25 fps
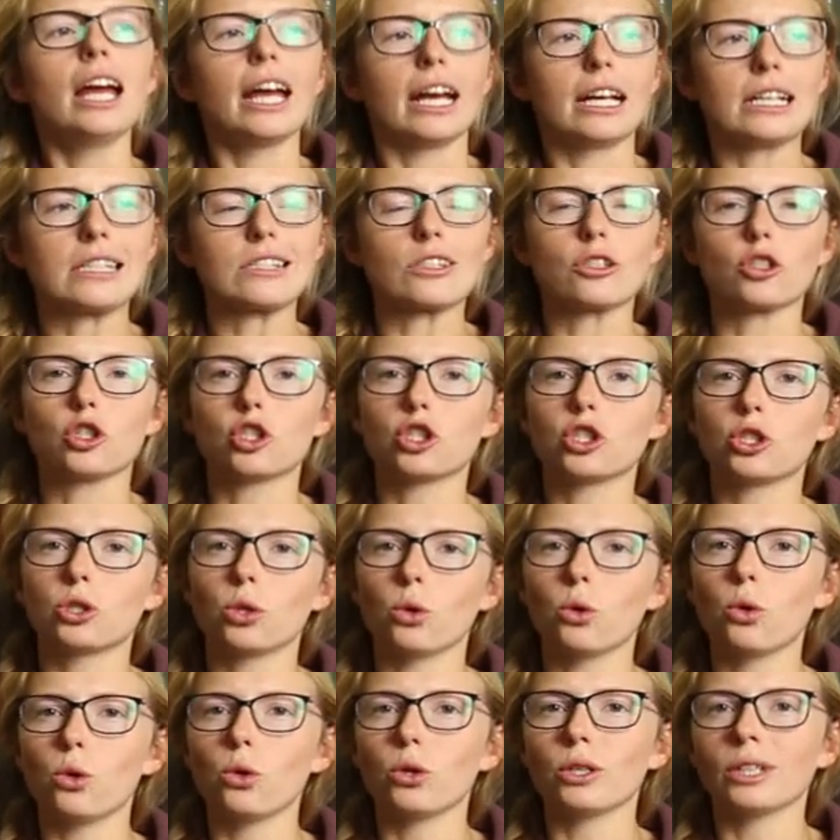Er ist eine
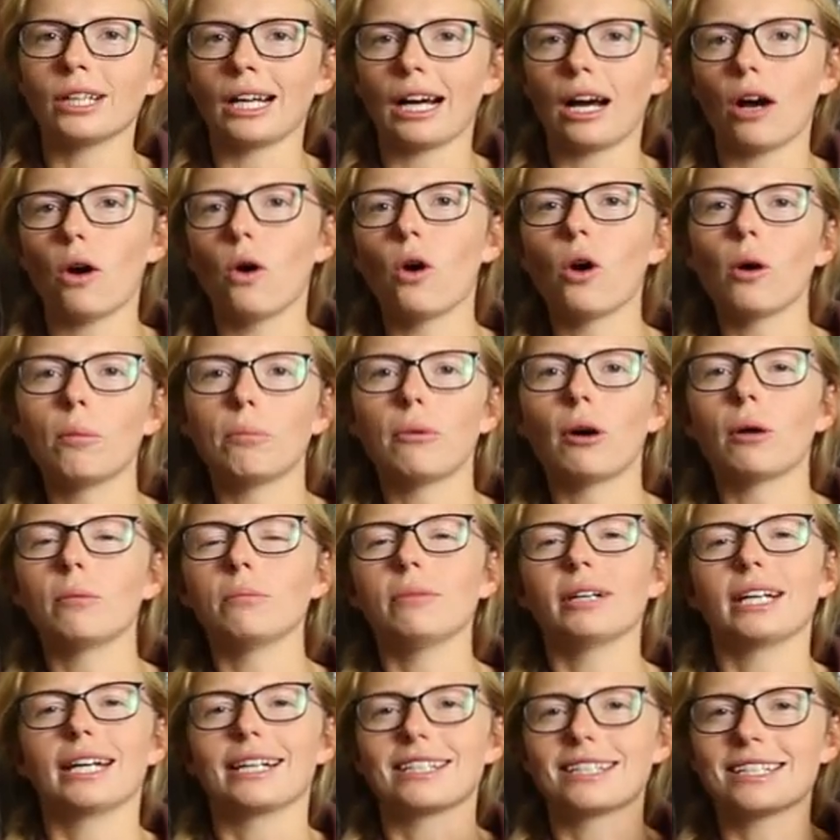schöne
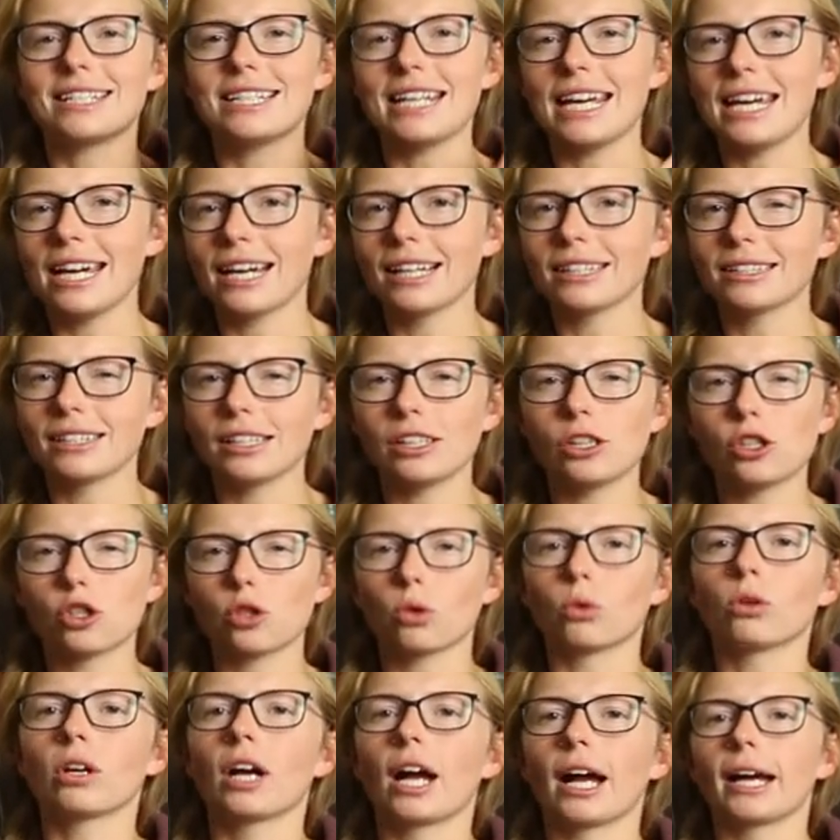Rauchbombe. Er teert die
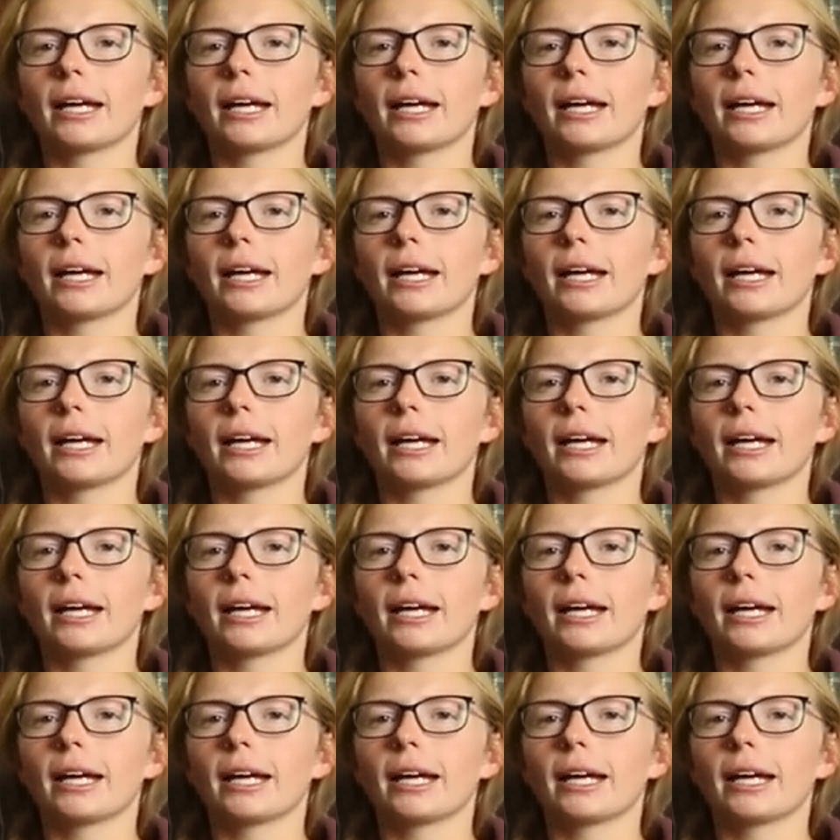Zunge